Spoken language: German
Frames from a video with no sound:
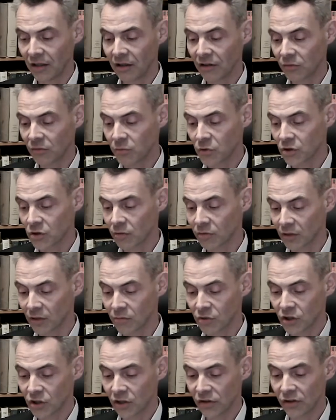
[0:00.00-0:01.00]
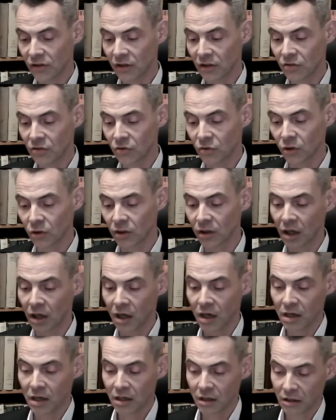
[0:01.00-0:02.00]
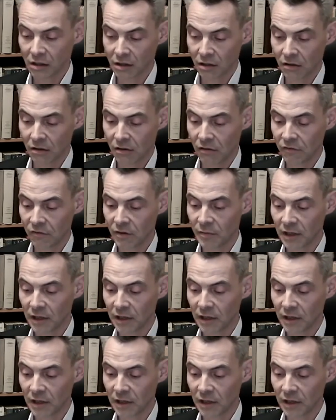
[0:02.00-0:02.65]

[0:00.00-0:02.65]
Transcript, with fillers: ist bestimmt ein beschissener Tod wenn man